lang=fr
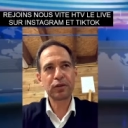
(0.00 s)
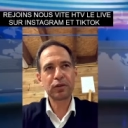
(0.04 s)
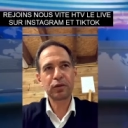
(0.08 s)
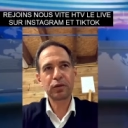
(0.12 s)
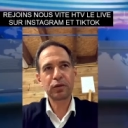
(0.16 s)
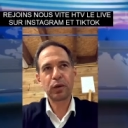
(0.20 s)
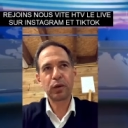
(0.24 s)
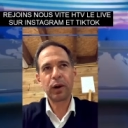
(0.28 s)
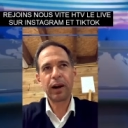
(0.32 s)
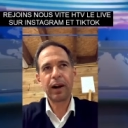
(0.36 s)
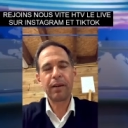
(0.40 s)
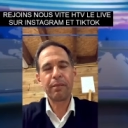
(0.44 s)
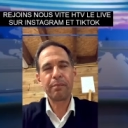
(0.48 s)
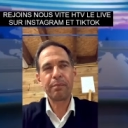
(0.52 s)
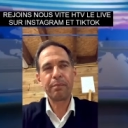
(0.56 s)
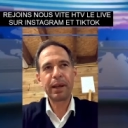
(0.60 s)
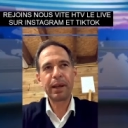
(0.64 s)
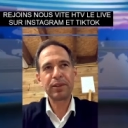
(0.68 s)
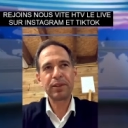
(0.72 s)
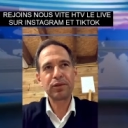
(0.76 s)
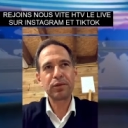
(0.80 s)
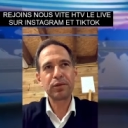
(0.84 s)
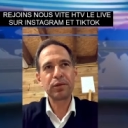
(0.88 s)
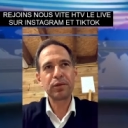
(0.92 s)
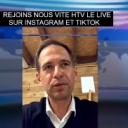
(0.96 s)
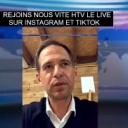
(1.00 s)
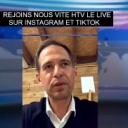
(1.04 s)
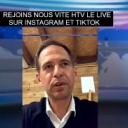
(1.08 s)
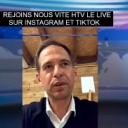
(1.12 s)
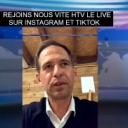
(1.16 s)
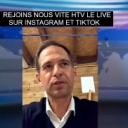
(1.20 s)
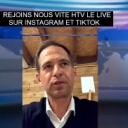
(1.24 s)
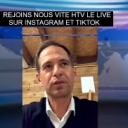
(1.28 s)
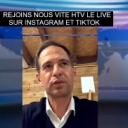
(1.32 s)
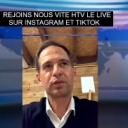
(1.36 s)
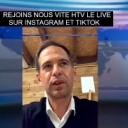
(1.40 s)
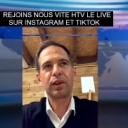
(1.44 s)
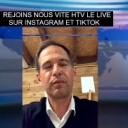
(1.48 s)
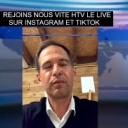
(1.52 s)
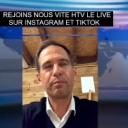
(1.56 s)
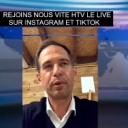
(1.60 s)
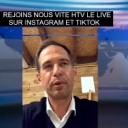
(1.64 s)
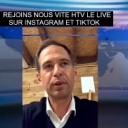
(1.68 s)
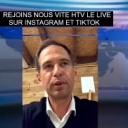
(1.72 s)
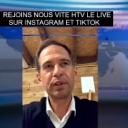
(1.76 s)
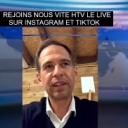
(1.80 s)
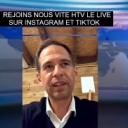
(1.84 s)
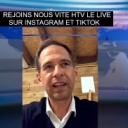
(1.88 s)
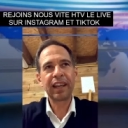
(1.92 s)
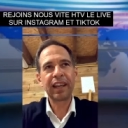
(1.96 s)
ce soit en peinture, que ce soit en
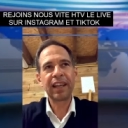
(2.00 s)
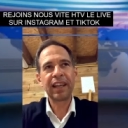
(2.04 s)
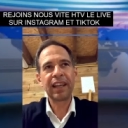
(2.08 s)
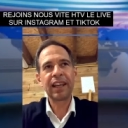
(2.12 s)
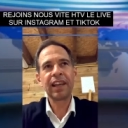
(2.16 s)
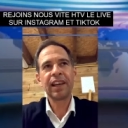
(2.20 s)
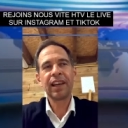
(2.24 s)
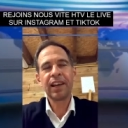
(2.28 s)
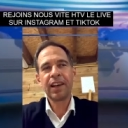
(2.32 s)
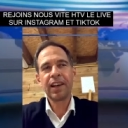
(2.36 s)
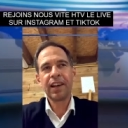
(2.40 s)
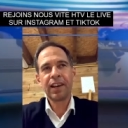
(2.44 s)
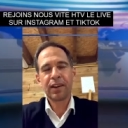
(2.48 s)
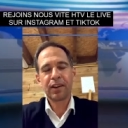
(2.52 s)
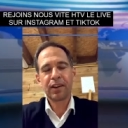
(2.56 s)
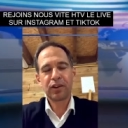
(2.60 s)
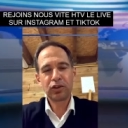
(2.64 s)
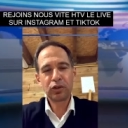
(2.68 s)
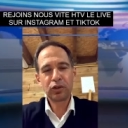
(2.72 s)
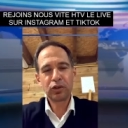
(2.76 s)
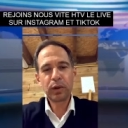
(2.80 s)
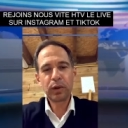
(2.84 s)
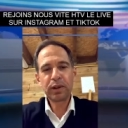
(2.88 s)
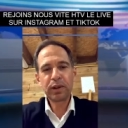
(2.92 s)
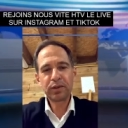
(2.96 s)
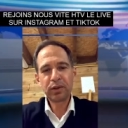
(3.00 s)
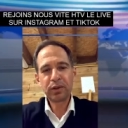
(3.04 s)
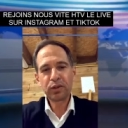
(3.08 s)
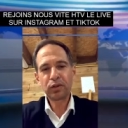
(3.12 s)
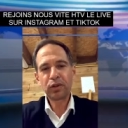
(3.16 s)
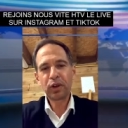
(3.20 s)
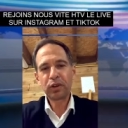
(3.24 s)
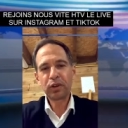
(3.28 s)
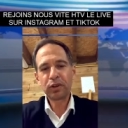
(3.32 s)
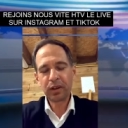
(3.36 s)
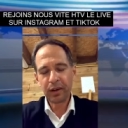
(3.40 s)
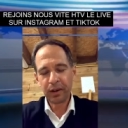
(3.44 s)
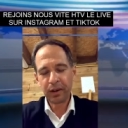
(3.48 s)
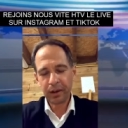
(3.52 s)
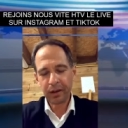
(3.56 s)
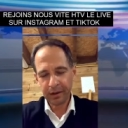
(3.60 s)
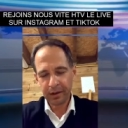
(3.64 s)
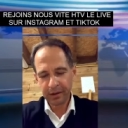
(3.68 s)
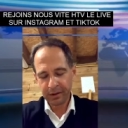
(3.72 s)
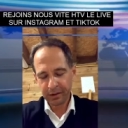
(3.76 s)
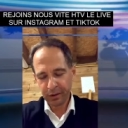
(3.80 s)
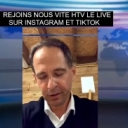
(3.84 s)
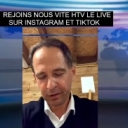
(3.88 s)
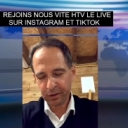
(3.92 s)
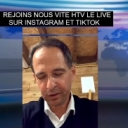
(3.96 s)
poterie, que ce soit sur
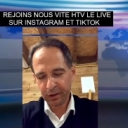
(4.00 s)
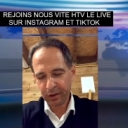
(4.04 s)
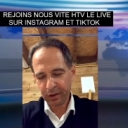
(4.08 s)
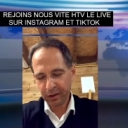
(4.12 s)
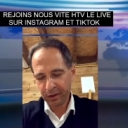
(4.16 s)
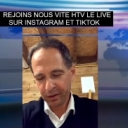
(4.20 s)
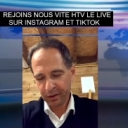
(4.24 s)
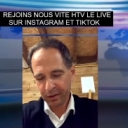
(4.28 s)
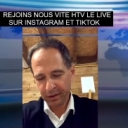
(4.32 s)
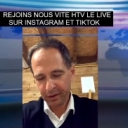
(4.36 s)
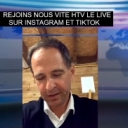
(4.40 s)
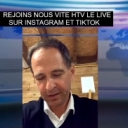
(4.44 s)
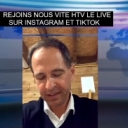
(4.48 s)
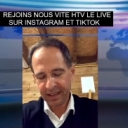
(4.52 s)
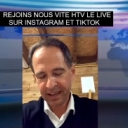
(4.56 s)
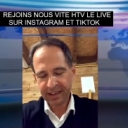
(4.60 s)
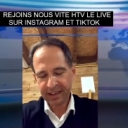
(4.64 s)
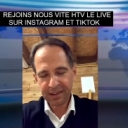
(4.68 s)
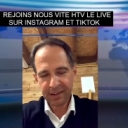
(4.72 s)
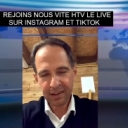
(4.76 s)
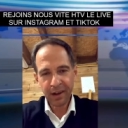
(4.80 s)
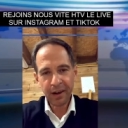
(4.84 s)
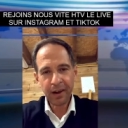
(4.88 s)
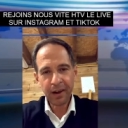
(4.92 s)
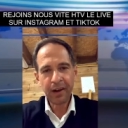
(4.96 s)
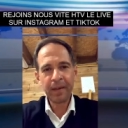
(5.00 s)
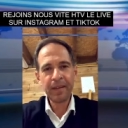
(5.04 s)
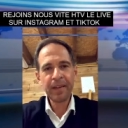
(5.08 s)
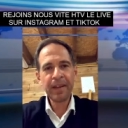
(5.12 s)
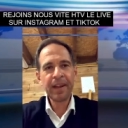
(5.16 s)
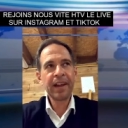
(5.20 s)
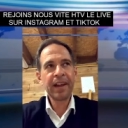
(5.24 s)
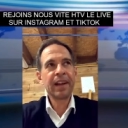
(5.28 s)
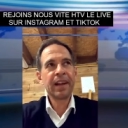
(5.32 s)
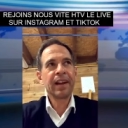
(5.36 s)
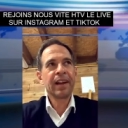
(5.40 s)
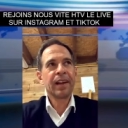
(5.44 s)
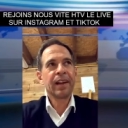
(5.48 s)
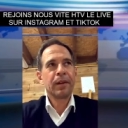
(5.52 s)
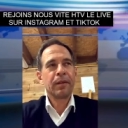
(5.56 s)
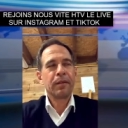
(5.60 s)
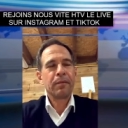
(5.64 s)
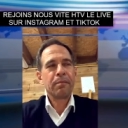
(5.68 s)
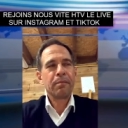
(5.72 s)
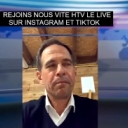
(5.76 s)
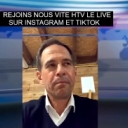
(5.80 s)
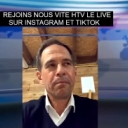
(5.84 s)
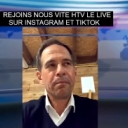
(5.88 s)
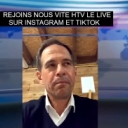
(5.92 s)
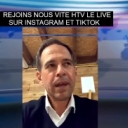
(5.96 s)
d'autres euh, euh, secteurs.
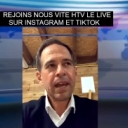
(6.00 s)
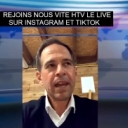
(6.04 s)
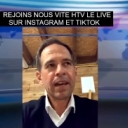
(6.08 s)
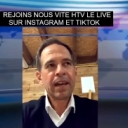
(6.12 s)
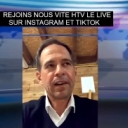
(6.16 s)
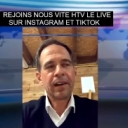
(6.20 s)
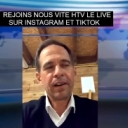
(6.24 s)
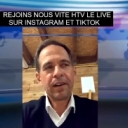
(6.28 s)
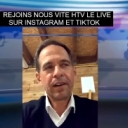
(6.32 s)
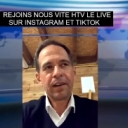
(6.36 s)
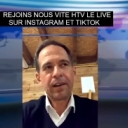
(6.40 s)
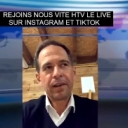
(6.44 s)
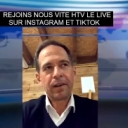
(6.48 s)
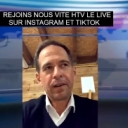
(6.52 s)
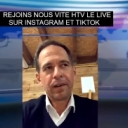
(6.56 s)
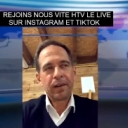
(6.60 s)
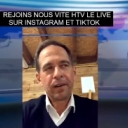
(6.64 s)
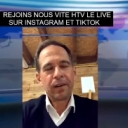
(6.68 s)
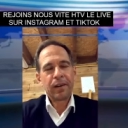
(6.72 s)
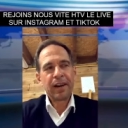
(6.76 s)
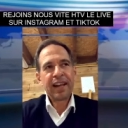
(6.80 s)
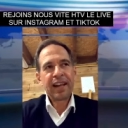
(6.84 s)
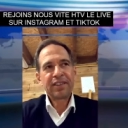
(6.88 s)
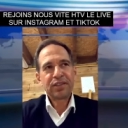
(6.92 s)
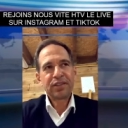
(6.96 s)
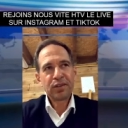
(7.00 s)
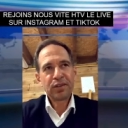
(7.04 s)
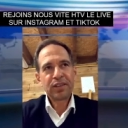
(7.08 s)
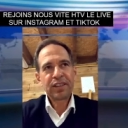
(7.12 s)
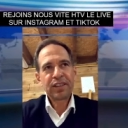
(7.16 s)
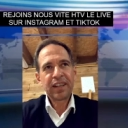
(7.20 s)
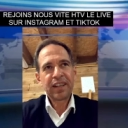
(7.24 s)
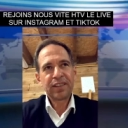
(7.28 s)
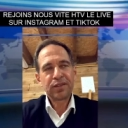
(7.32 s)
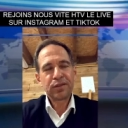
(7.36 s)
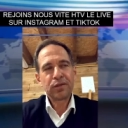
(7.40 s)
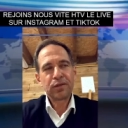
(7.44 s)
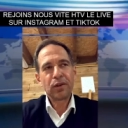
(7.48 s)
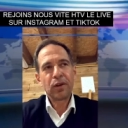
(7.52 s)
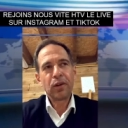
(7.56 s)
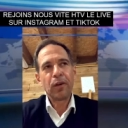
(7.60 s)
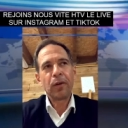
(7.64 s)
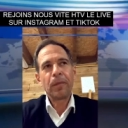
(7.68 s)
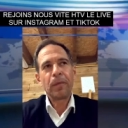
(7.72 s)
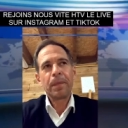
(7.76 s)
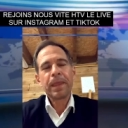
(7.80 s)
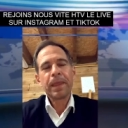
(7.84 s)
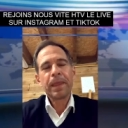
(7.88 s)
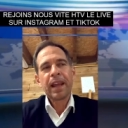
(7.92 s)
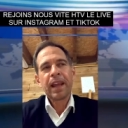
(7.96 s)
Mais
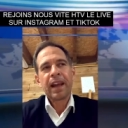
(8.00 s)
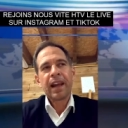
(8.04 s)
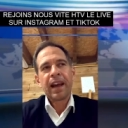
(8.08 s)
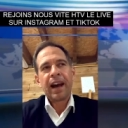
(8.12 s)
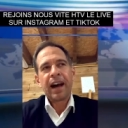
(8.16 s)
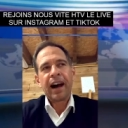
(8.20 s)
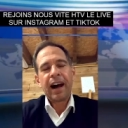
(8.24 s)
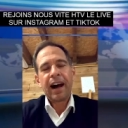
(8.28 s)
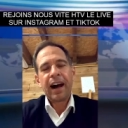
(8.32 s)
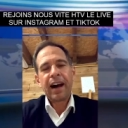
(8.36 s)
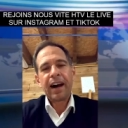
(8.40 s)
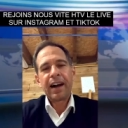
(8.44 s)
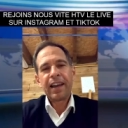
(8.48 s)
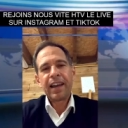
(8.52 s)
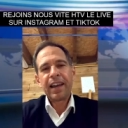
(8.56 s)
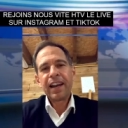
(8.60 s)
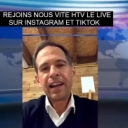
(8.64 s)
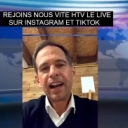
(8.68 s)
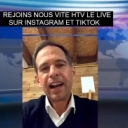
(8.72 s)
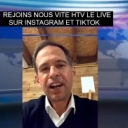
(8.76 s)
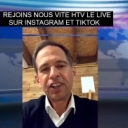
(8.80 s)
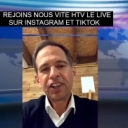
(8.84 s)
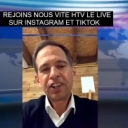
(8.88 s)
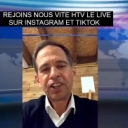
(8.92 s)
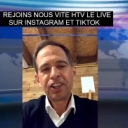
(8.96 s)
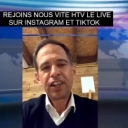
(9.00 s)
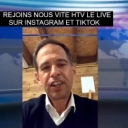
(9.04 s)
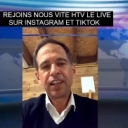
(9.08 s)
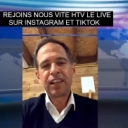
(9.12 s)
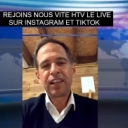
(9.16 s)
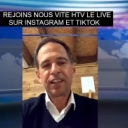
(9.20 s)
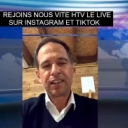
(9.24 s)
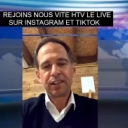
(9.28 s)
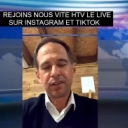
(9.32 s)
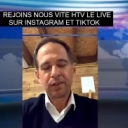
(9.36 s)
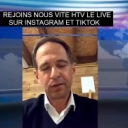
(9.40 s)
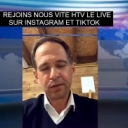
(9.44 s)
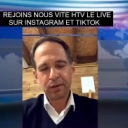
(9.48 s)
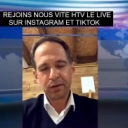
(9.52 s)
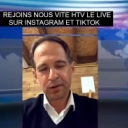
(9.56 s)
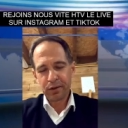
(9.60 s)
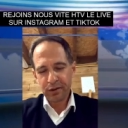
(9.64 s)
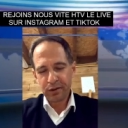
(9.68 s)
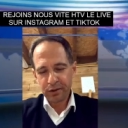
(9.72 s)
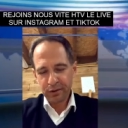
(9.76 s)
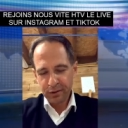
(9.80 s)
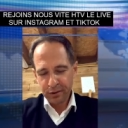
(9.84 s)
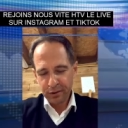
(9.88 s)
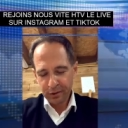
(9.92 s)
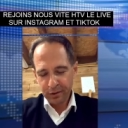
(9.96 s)
l'association a élargi donc,
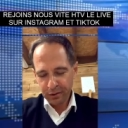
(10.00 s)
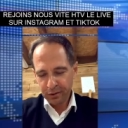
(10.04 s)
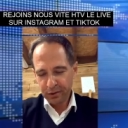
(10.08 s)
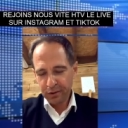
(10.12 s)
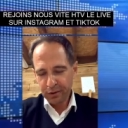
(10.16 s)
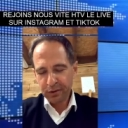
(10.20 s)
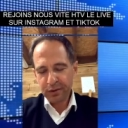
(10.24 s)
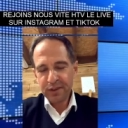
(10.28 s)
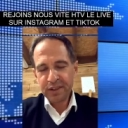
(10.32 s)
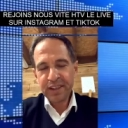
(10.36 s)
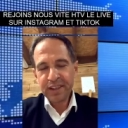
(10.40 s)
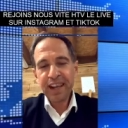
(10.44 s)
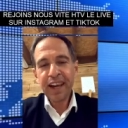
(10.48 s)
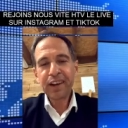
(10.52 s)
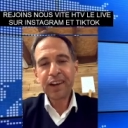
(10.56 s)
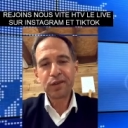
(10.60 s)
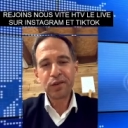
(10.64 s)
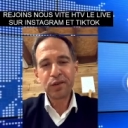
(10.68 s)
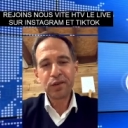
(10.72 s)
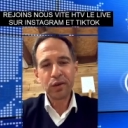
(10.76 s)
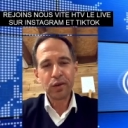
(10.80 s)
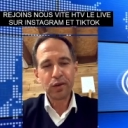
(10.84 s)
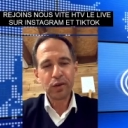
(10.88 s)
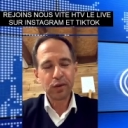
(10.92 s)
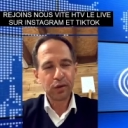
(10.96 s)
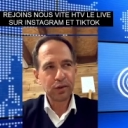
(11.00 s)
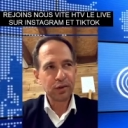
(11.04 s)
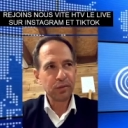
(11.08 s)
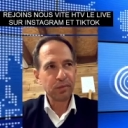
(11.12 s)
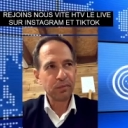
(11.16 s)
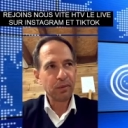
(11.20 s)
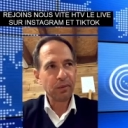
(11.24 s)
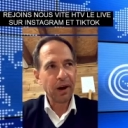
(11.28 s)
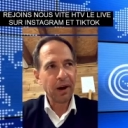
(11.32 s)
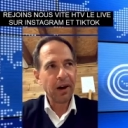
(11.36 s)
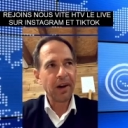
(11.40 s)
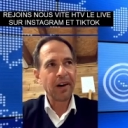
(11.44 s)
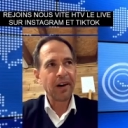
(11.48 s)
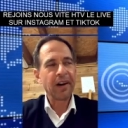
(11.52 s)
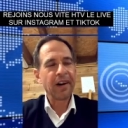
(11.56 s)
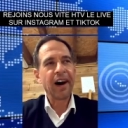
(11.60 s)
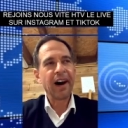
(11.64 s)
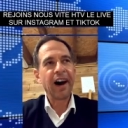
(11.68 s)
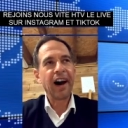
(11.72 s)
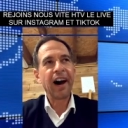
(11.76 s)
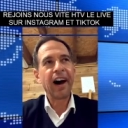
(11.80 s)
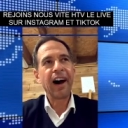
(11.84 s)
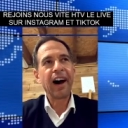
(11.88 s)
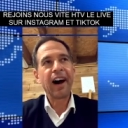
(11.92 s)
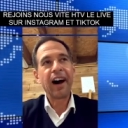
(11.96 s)
son cercle de recrutement
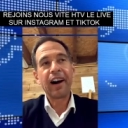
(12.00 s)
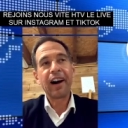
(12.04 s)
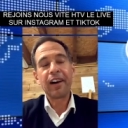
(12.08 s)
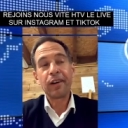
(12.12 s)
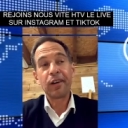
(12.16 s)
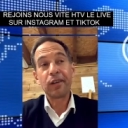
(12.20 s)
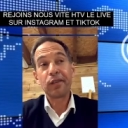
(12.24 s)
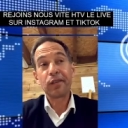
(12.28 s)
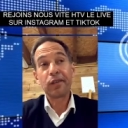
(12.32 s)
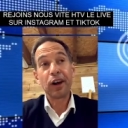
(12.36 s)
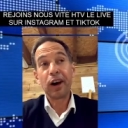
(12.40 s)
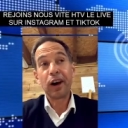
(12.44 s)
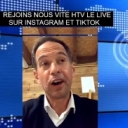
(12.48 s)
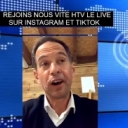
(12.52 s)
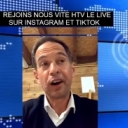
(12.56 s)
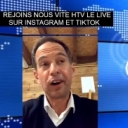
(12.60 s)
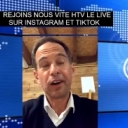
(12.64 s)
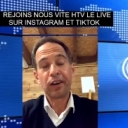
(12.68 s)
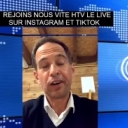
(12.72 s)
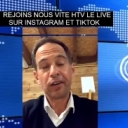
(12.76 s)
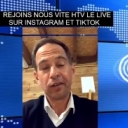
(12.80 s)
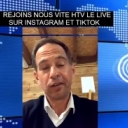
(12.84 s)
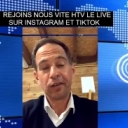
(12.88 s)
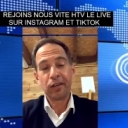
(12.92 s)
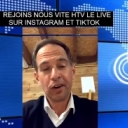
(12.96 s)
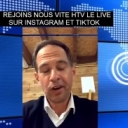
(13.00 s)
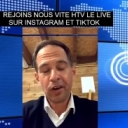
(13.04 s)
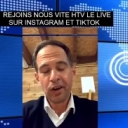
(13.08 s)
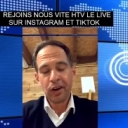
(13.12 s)
à la,